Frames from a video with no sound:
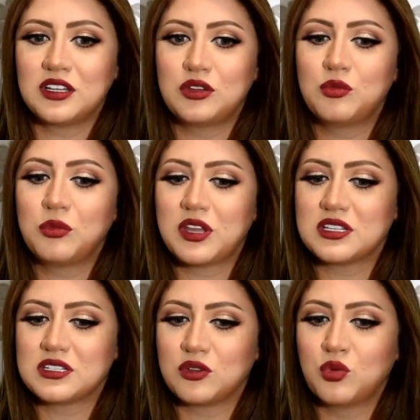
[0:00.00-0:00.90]

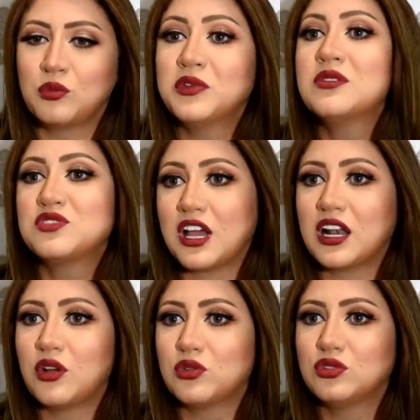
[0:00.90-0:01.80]
ممكن ويمشي
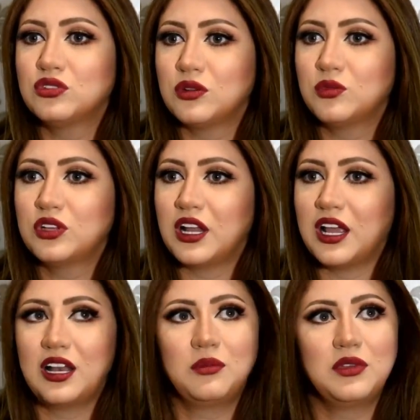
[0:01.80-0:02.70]
على خطوط الموضه
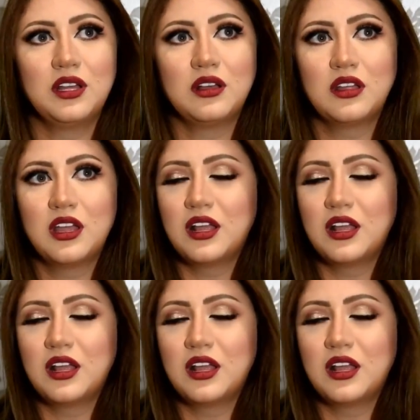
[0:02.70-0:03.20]
العالميه